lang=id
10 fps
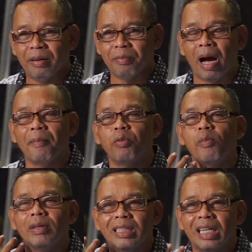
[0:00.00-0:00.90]

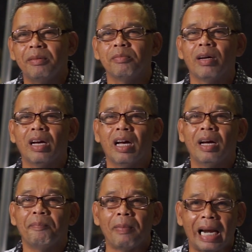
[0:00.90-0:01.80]
mampu menerima
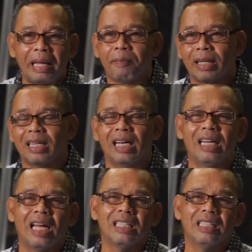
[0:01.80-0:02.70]
pelipat
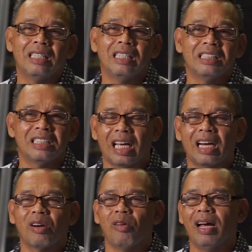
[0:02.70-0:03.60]
gandaan
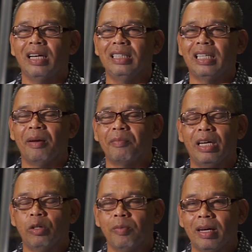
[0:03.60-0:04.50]
secara rohani dalam
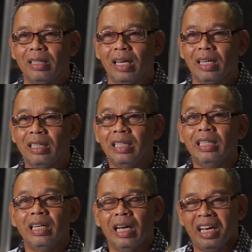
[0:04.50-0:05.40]
kehidupannya.
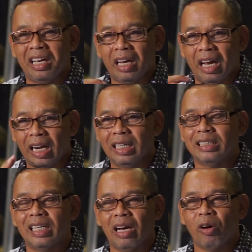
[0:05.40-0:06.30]

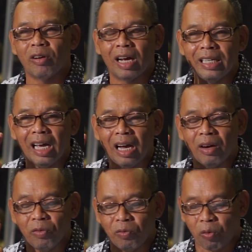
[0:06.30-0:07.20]
Elisa orang yang
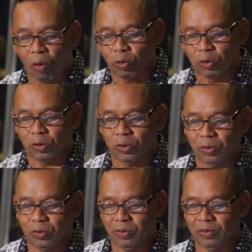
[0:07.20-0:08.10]

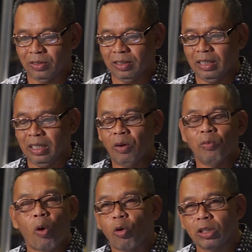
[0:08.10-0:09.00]
fokus.
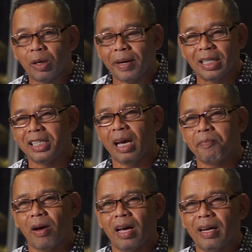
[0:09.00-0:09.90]
Fokus kepada
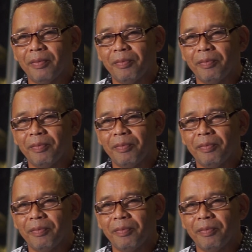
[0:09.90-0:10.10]
siapa?